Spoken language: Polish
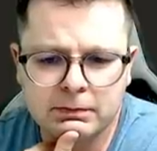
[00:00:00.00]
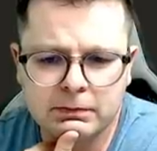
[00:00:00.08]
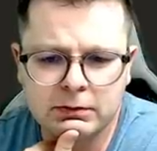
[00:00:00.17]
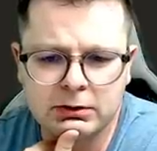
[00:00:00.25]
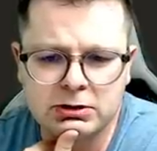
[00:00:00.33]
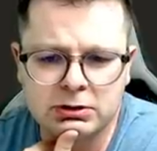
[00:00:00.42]

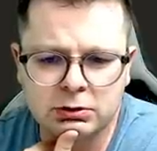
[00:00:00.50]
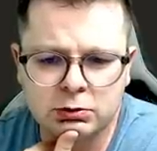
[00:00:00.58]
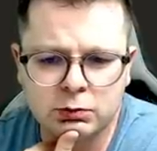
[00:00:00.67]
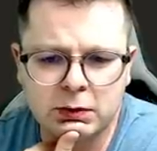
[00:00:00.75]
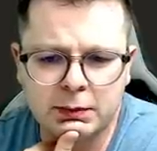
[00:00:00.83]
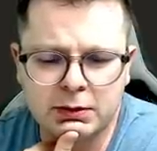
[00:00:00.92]
No i co,
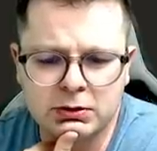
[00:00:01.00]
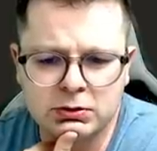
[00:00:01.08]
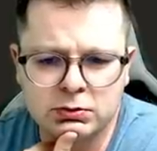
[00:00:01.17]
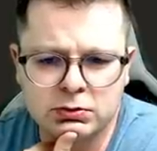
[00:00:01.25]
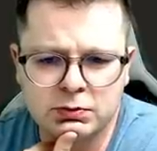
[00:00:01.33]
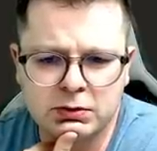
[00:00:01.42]
tu po
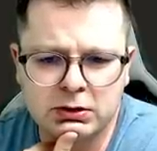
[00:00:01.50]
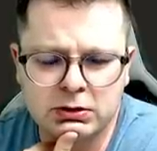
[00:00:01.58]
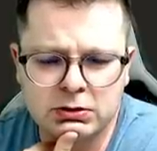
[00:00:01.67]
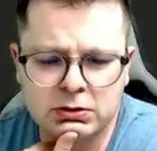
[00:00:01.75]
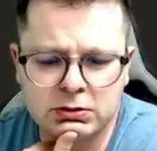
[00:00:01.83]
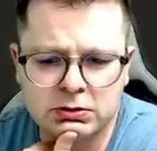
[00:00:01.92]
prostu
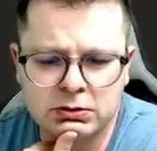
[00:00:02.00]
zbić?